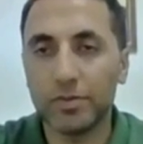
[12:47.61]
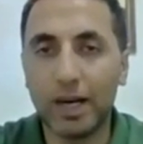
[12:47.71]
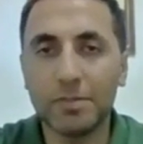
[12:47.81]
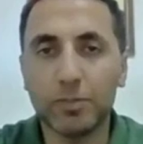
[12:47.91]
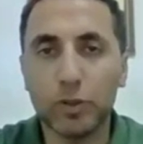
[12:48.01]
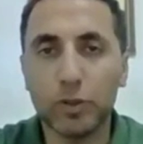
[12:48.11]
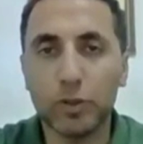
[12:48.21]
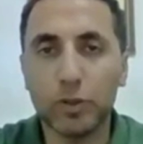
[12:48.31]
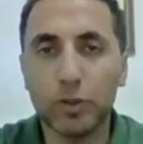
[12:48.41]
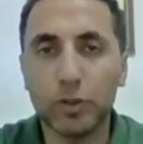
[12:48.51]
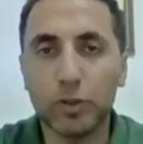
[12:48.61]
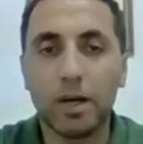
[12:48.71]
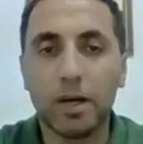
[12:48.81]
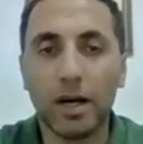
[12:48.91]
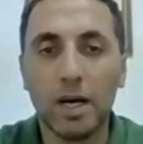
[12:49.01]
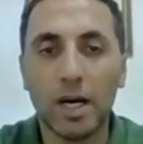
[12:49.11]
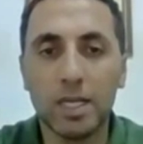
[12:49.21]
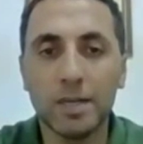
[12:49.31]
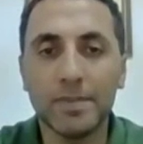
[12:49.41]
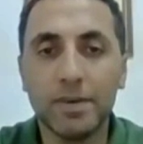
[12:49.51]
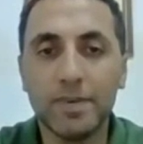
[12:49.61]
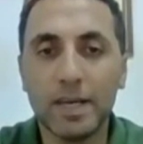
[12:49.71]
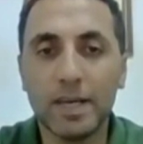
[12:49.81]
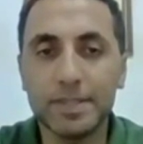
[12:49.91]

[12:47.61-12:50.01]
Var mı problem? Anlamayan var